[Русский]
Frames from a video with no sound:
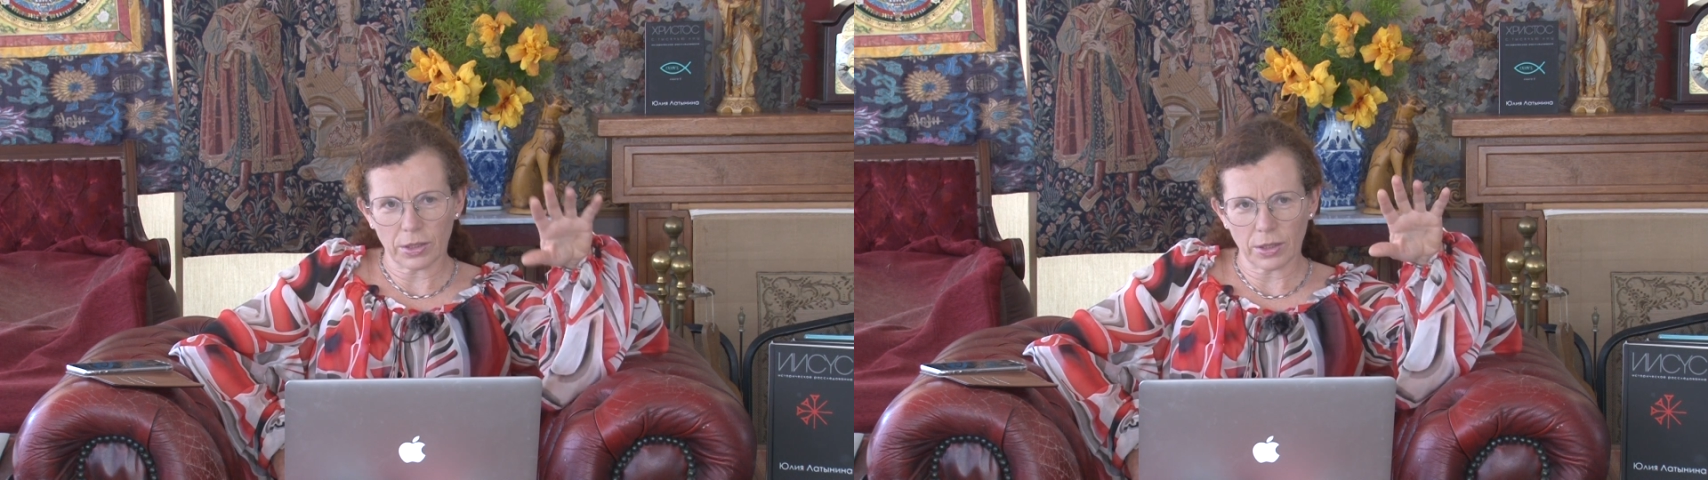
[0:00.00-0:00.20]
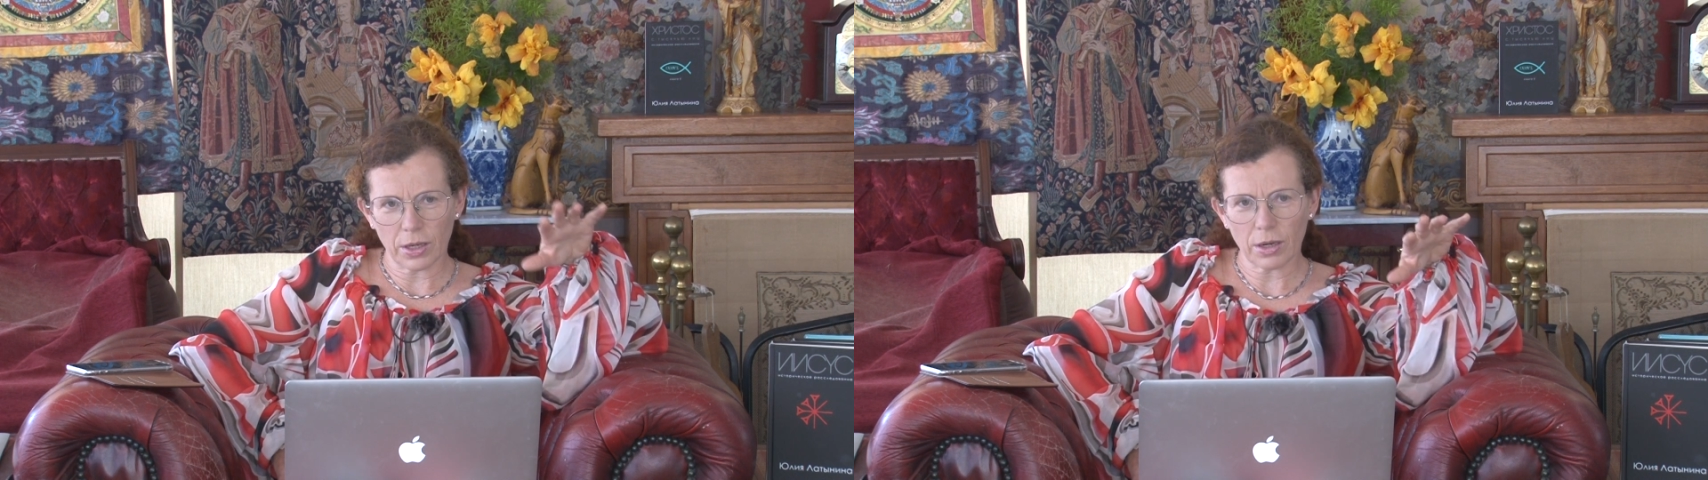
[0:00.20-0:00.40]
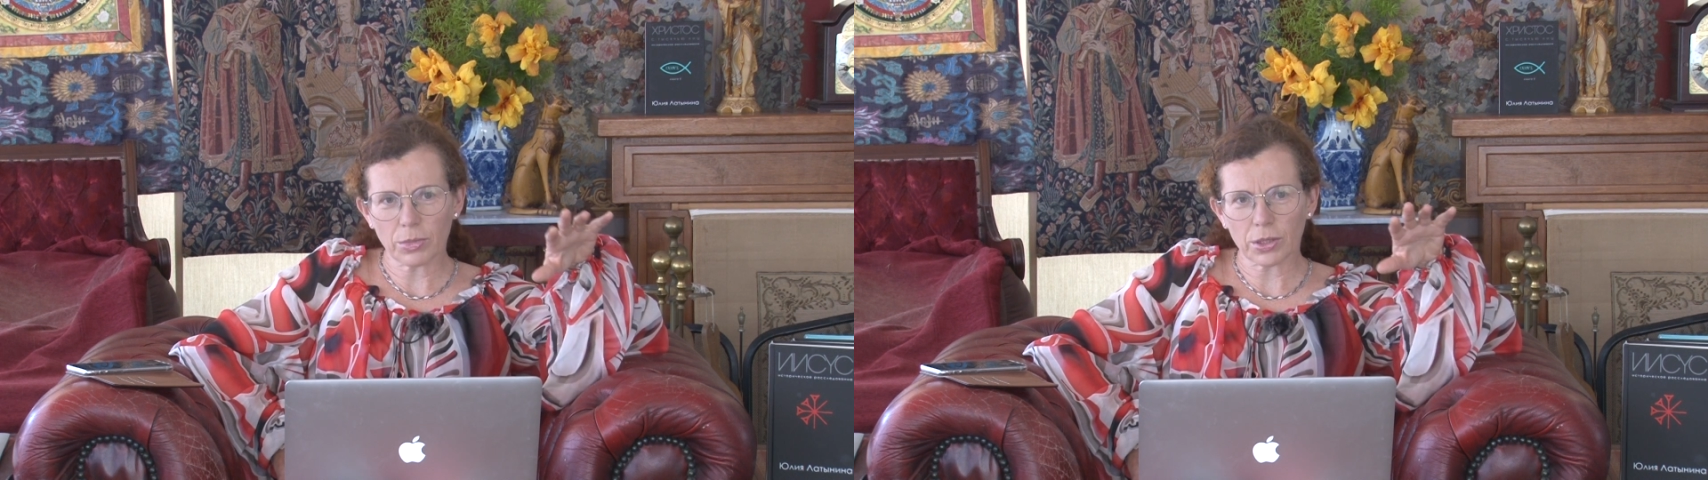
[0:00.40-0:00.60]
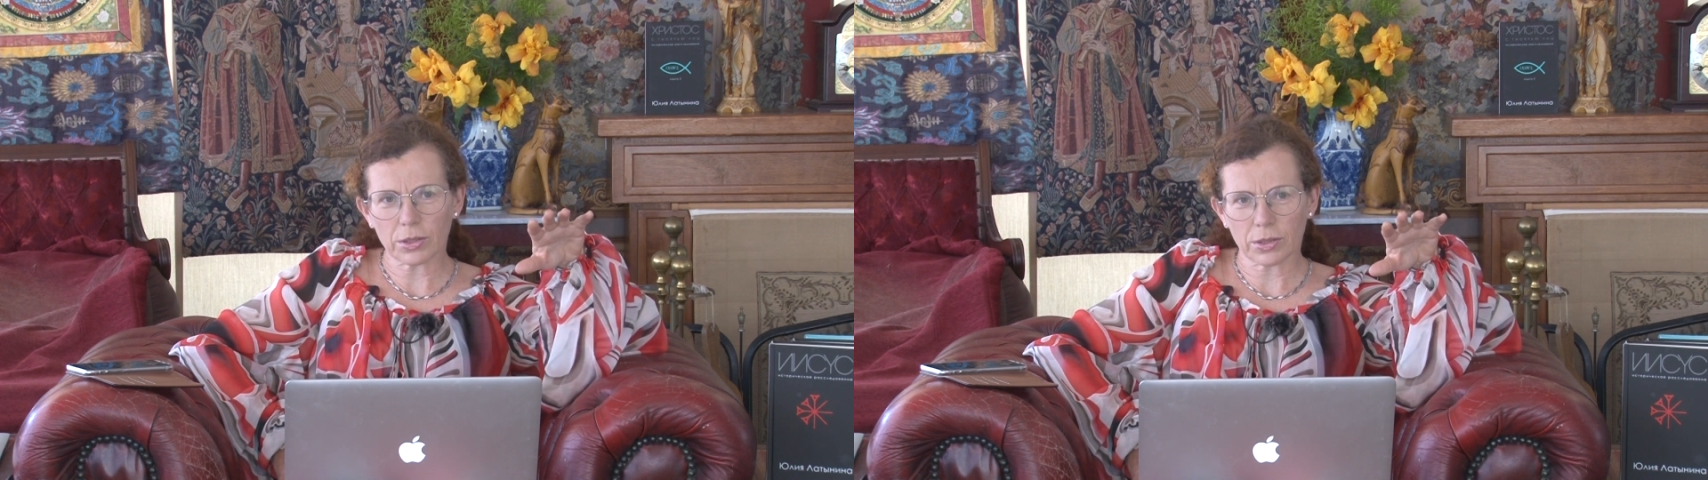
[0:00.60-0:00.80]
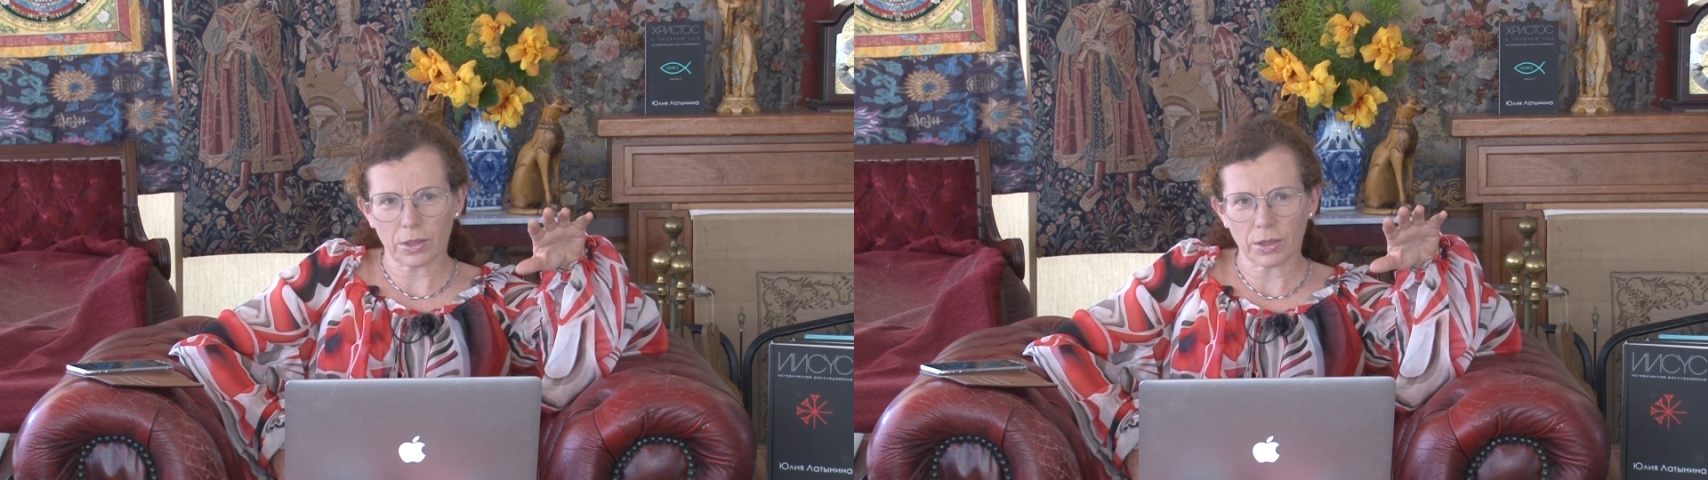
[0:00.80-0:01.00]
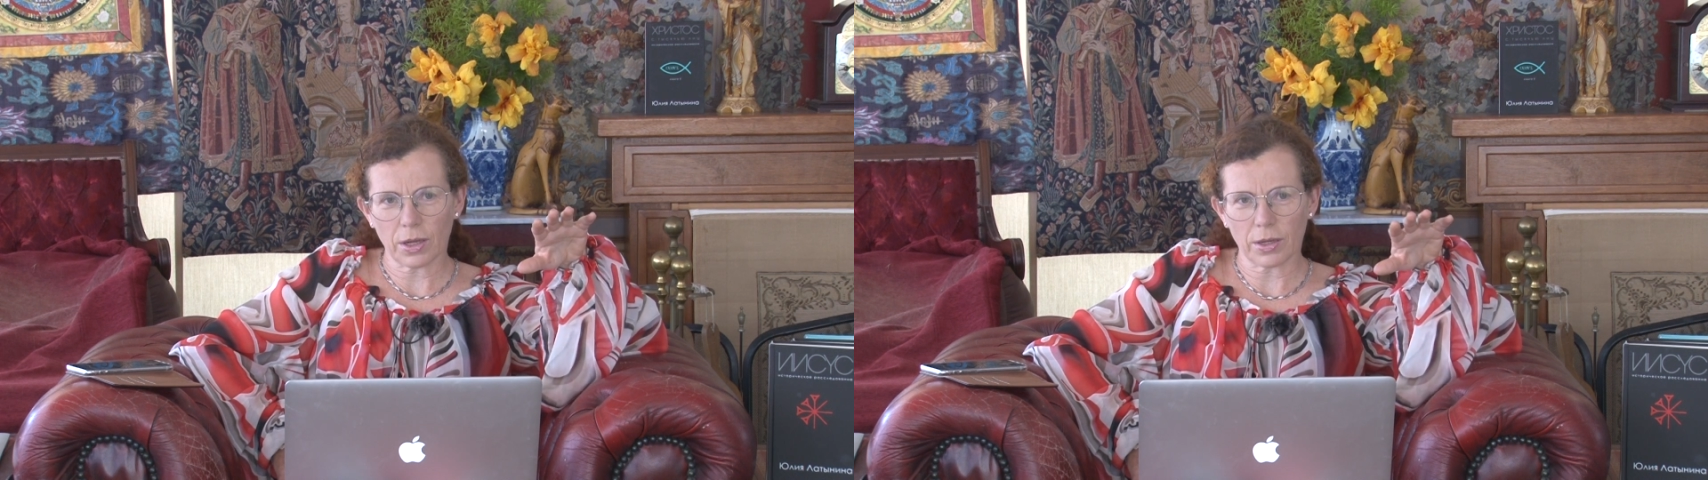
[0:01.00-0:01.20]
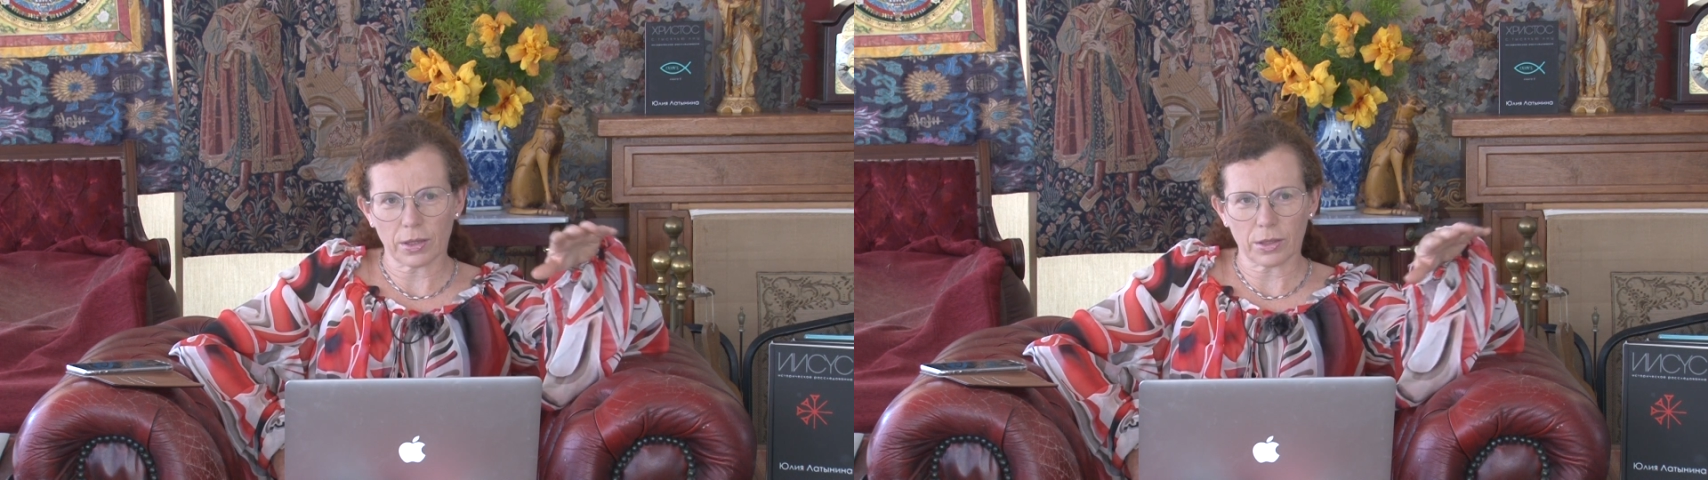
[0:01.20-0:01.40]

«Ангара» многострадальная,